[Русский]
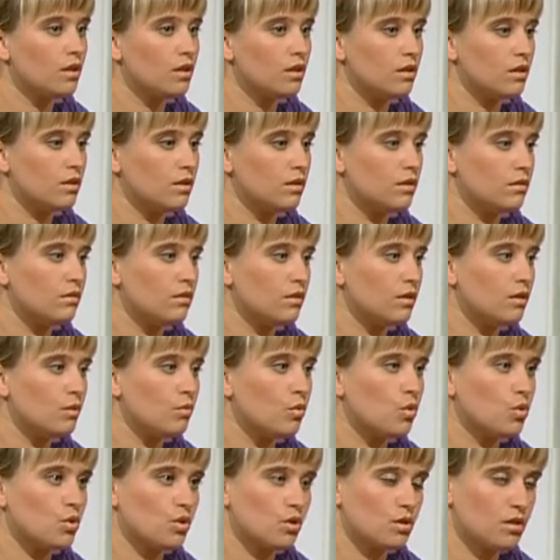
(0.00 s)
ты не
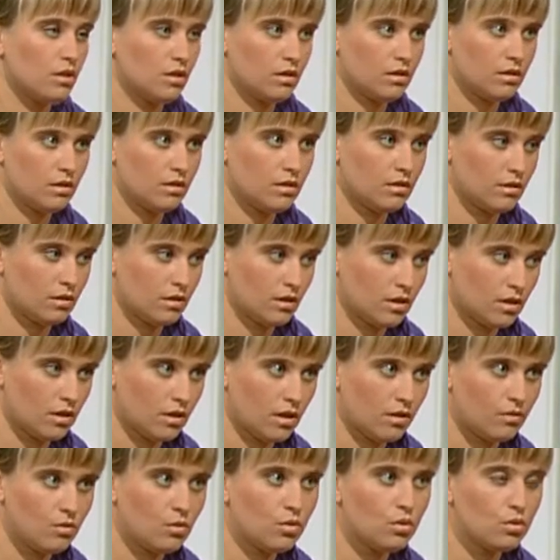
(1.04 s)
можешь делать
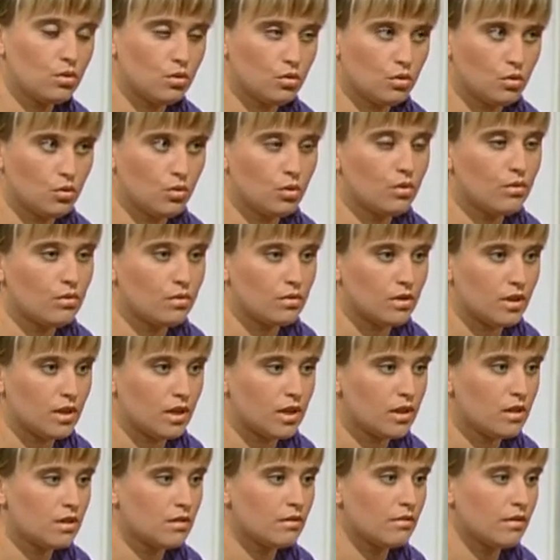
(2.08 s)
одного, другого,
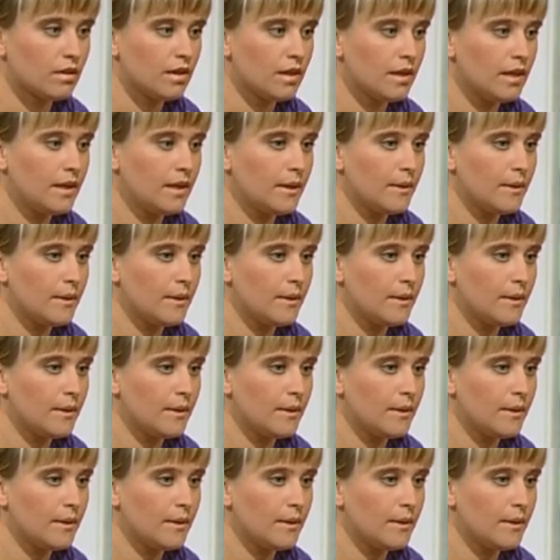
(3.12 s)
третьего, третьего.